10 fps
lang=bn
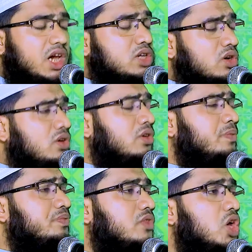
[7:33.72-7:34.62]
এজন্য
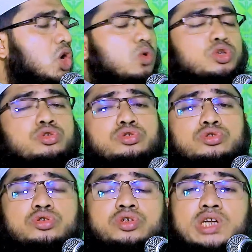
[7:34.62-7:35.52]

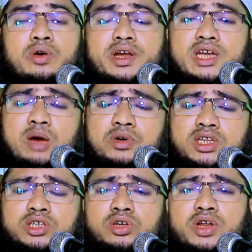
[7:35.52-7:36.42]
অসুস্থতাটাও এটা
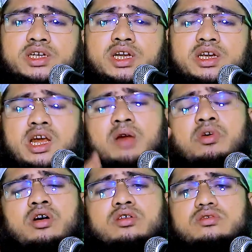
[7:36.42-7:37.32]
আমাদের জন্য একটা
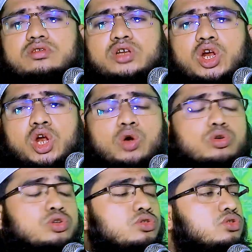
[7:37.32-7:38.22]
নিয়ামত
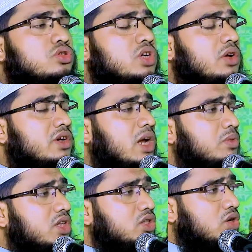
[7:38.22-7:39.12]
অসুস্থতা এটা
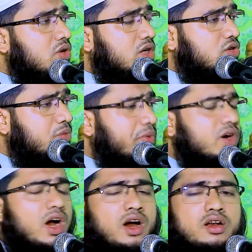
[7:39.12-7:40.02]
আমাদের জন্য একটা
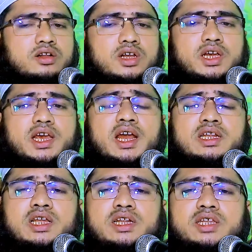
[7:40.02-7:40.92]
উপকার এর
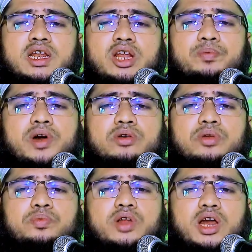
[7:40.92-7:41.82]
দ্বারাতে আল্লাহ পাক
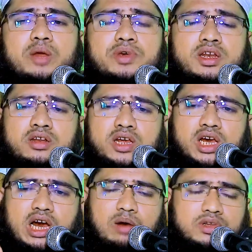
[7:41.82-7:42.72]
রব্বুল আলমিন
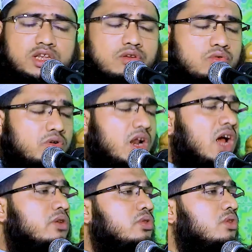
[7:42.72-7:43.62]
আমাদের
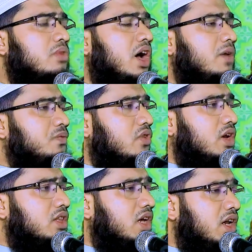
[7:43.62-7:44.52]
গুনাহগুলো মাফ
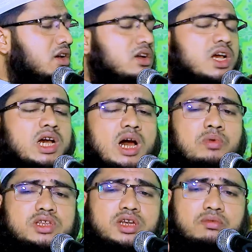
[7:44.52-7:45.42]
করে দেন
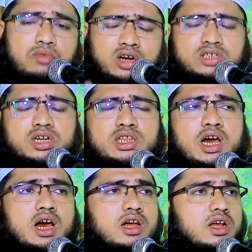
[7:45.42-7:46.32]
আমাদের
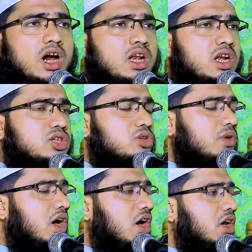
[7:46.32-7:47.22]
মর্যাদা আল্লাহ
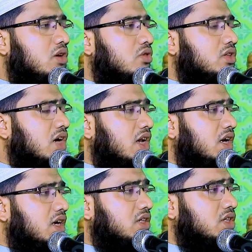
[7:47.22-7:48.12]

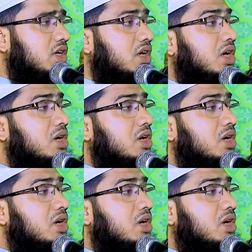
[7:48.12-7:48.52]
সুবাহর কাছে